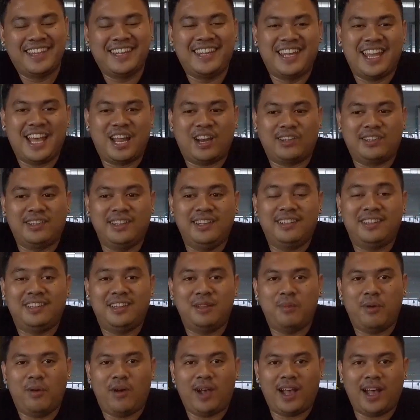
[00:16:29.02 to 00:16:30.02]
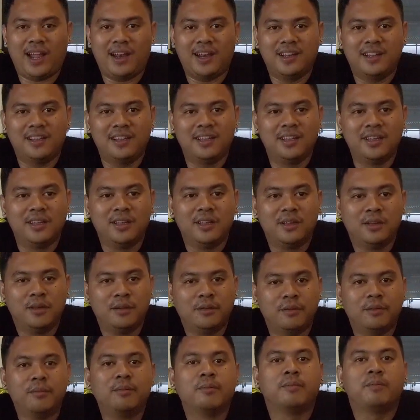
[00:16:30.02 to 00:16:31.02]
Jadi harus diistimewakan.
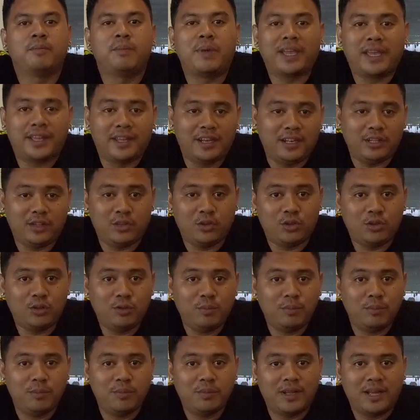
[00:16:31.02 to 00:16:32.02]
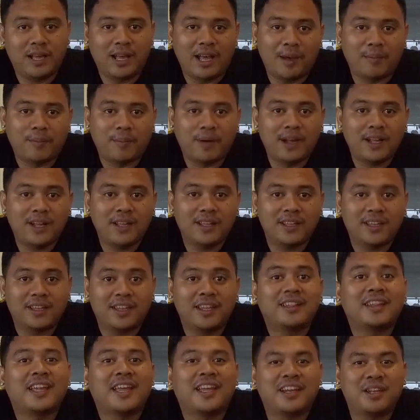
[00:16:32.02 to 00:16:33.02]
Pengen ditutup, apa?
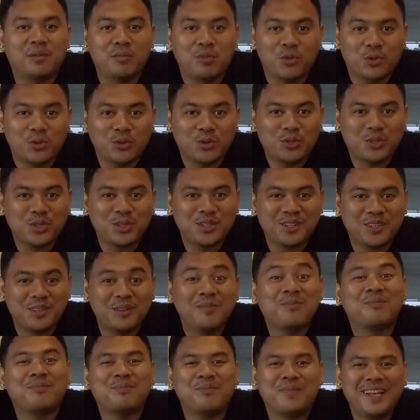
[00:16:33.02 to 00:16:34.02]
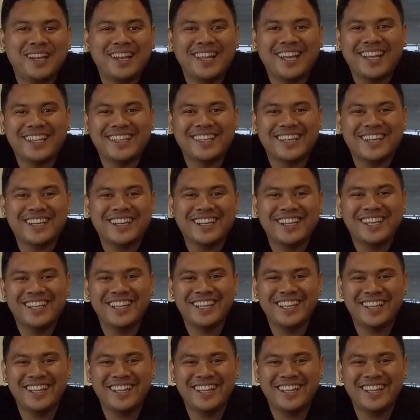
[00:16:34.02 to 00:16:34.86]
Kita yang dibungkus. Pilih aja.